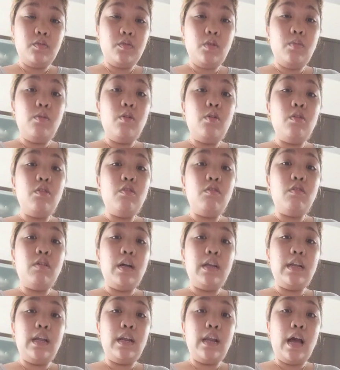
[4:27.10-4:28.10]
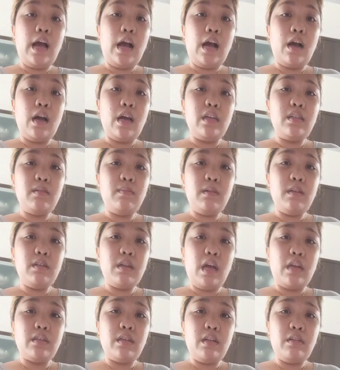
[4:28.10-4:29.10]
Tumulong ka na lang kaysa
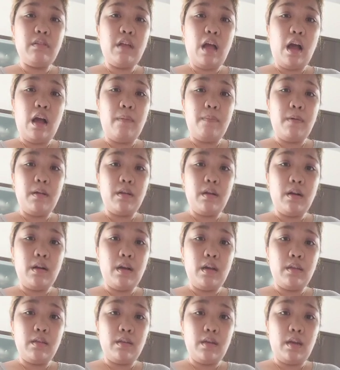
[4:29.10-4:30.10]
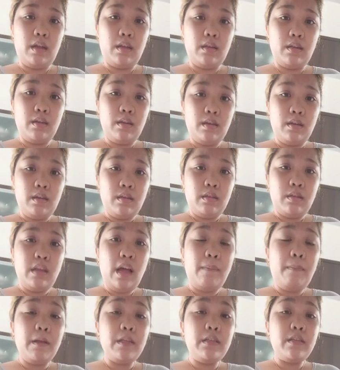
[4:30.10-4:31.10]
magsasalta ka pa ng ganyan.
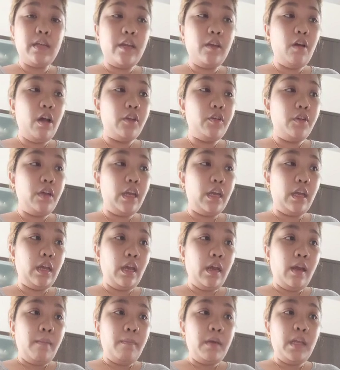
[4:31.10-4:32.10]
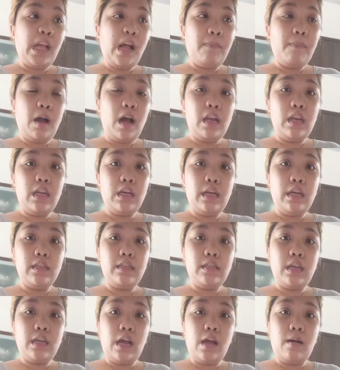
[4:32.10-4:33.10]
Dapat sa'yo, ano eh,
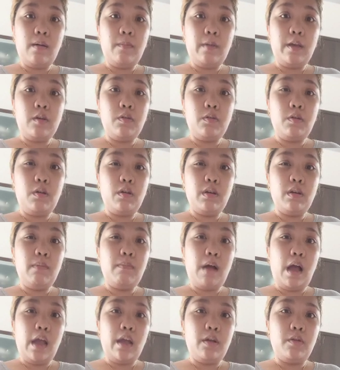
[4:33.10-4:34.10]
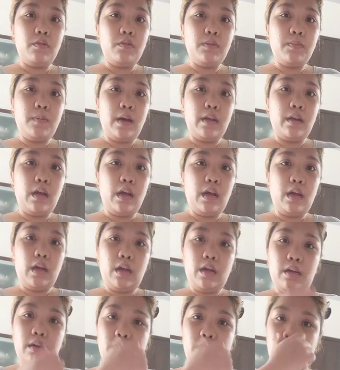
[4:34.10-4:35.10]
pinapahalikan sa may coronavirus
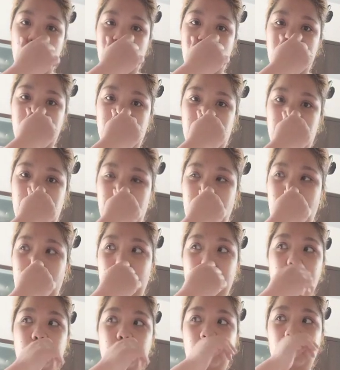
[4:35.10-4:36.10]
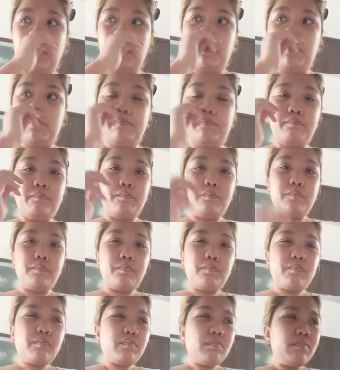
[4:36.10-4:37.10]
para maano,
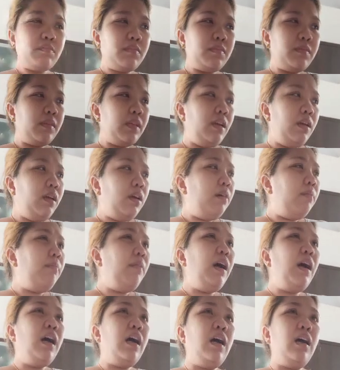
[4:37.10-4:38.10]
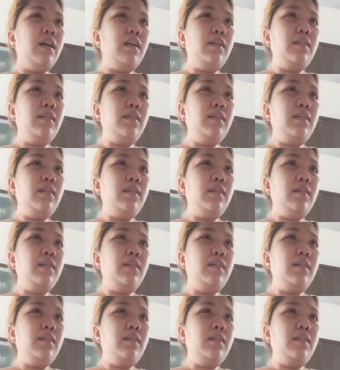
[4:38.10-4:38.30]
ma,